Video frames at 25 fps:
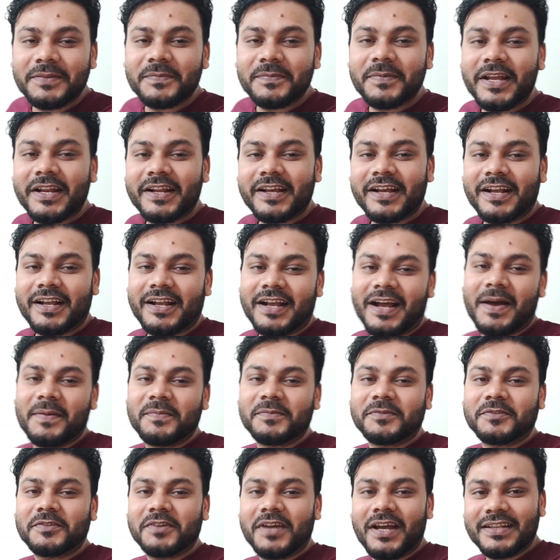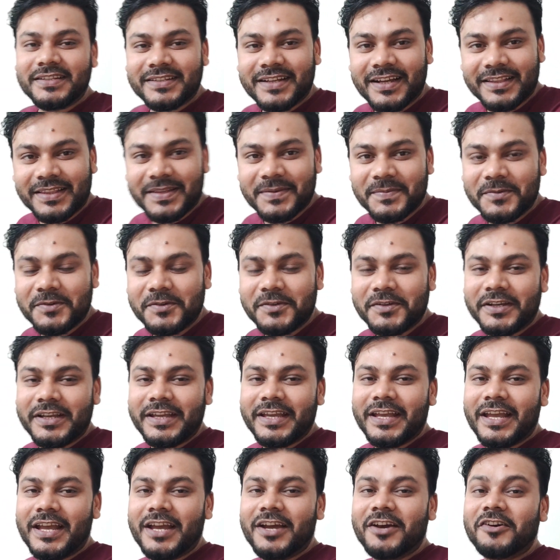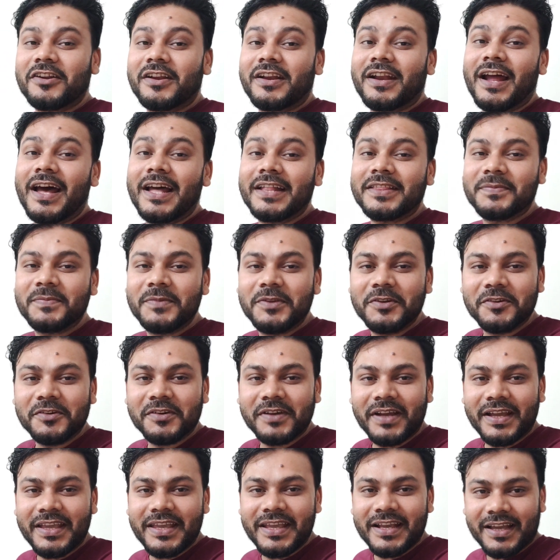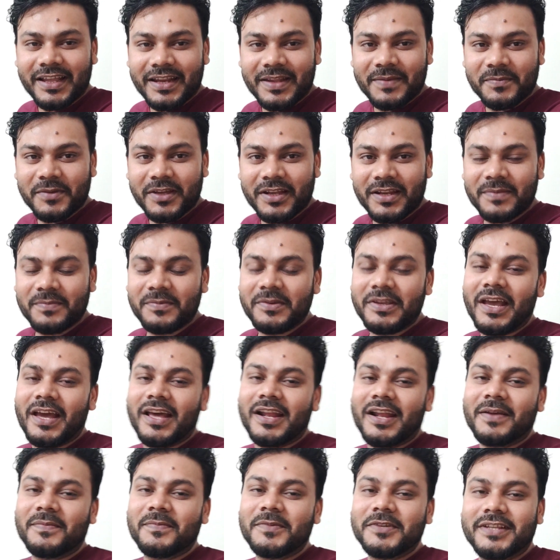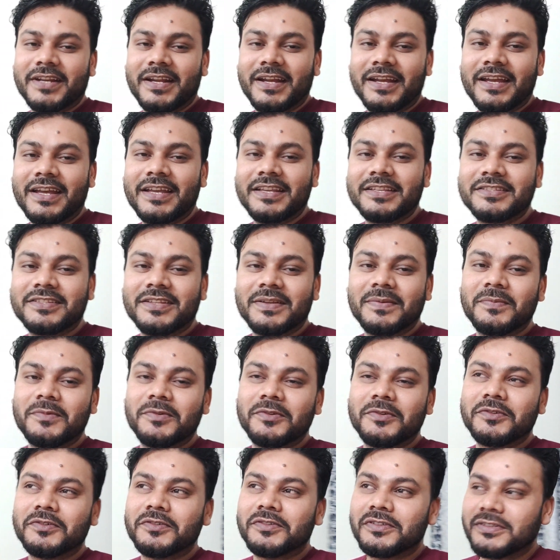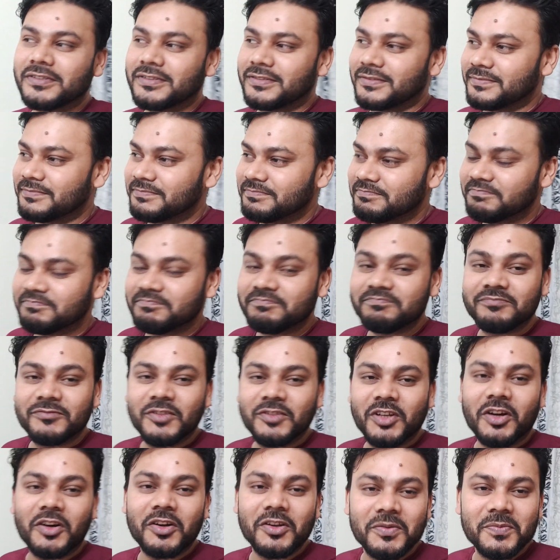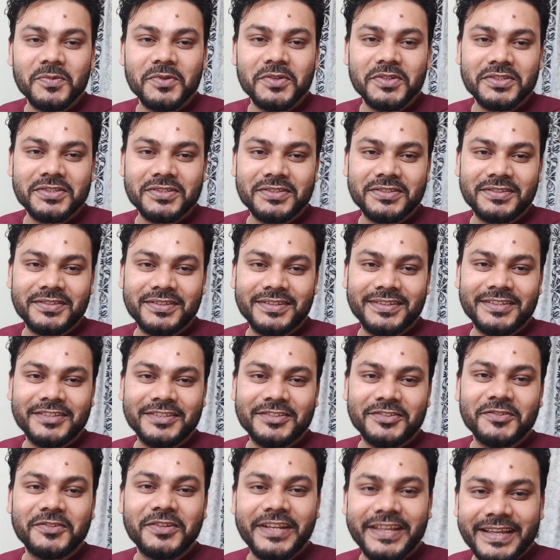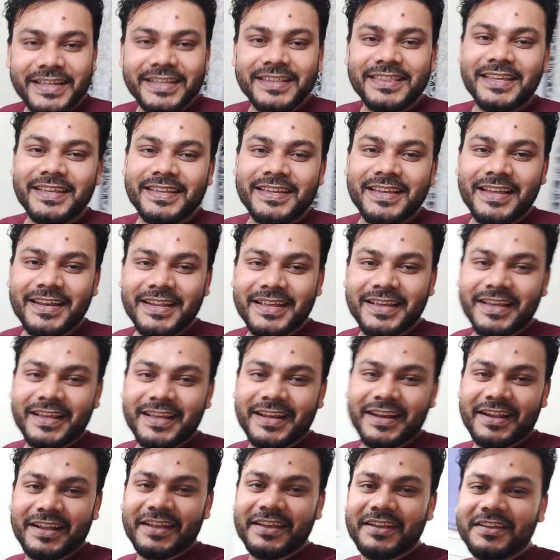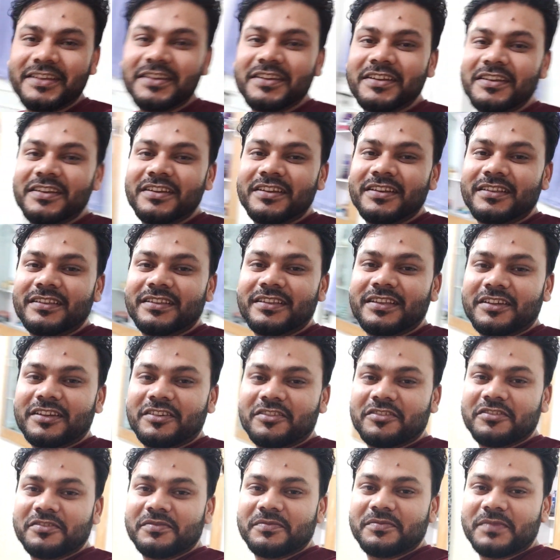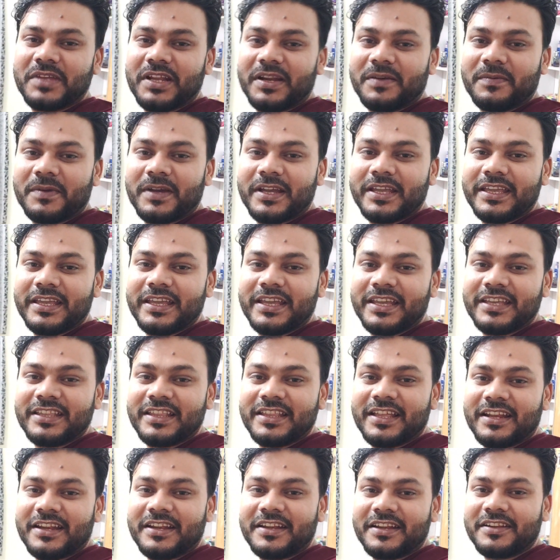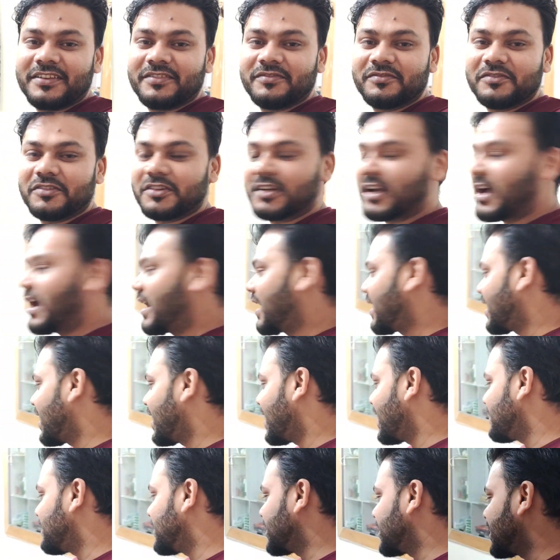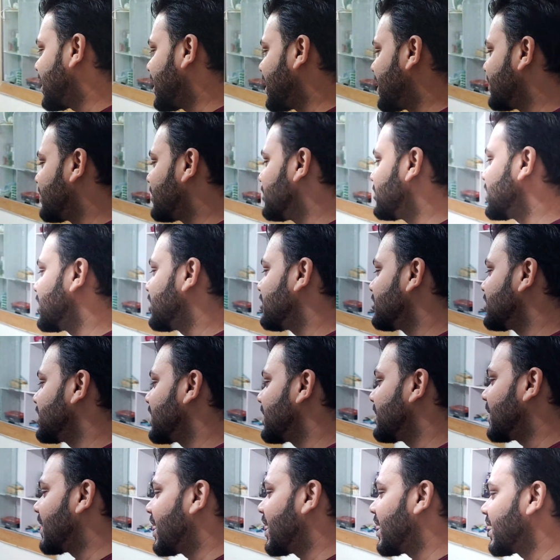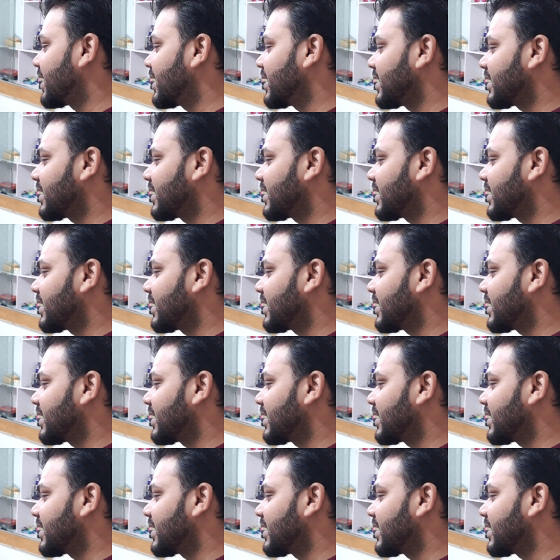दिन भर का काम तो आज ख़त्म हो गया है और रात भी हो गई है करीब करीब 11 बज रहा है सब लोग ऑलमोस्ट सोने की तैयारी कर रहे हैं देखो मेरा भाई है इधर वो खा रहा है पता नहीं भुजा उजा बना